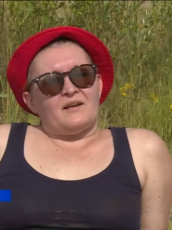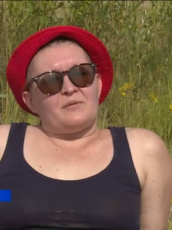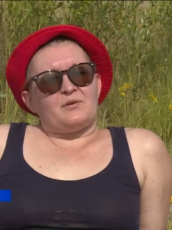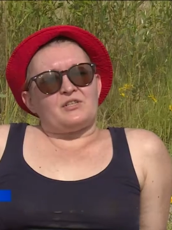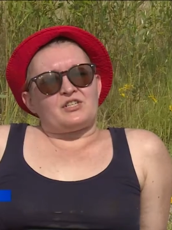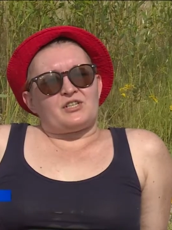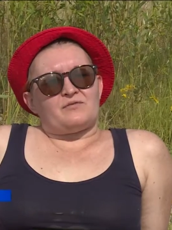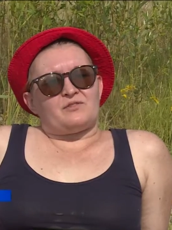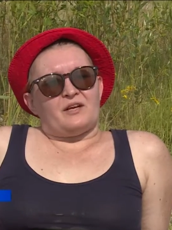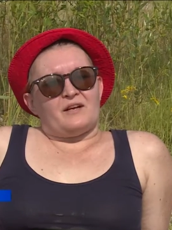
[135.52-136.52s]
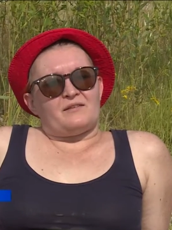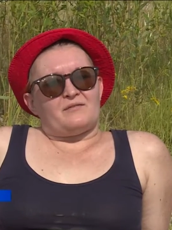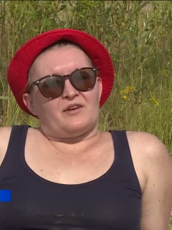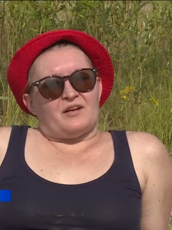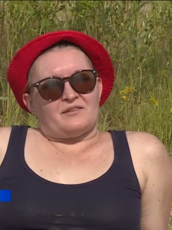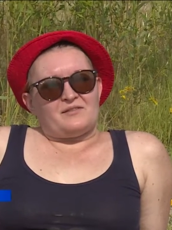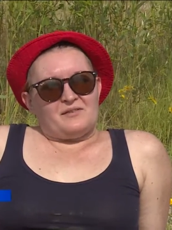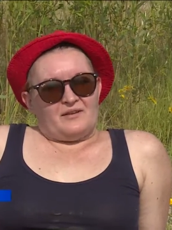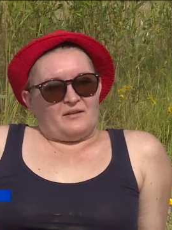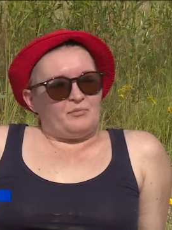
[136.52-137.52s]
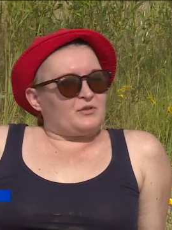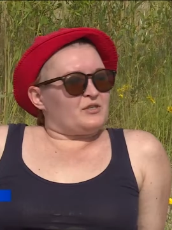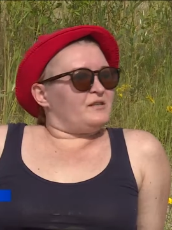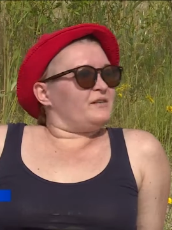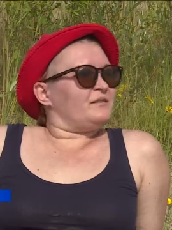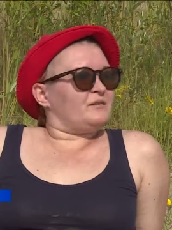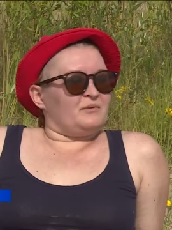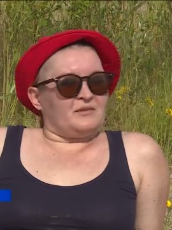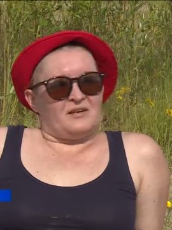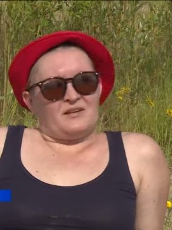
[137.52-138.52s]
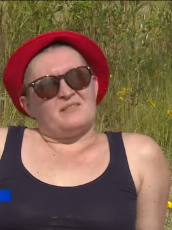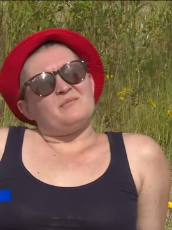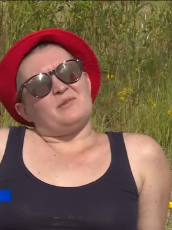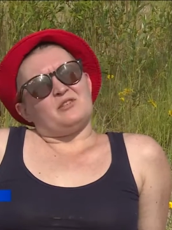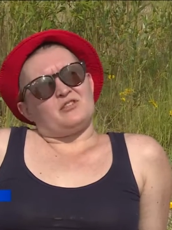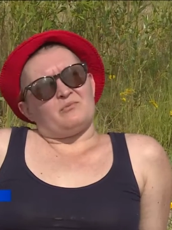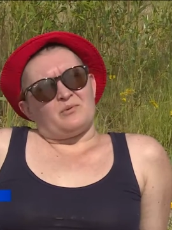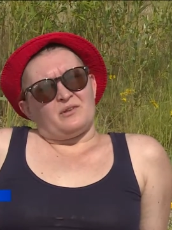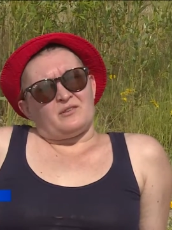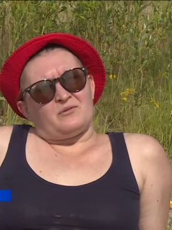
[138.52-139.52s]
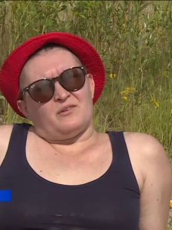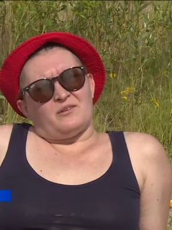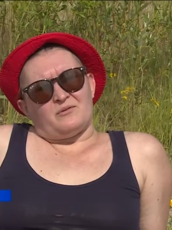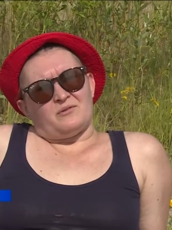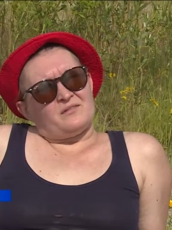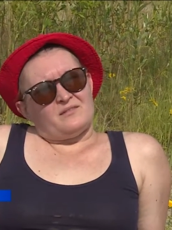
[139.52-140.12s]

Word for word: Ребятишки встали в ряд и пошли смотреть, прежде чем прыгать сюда все.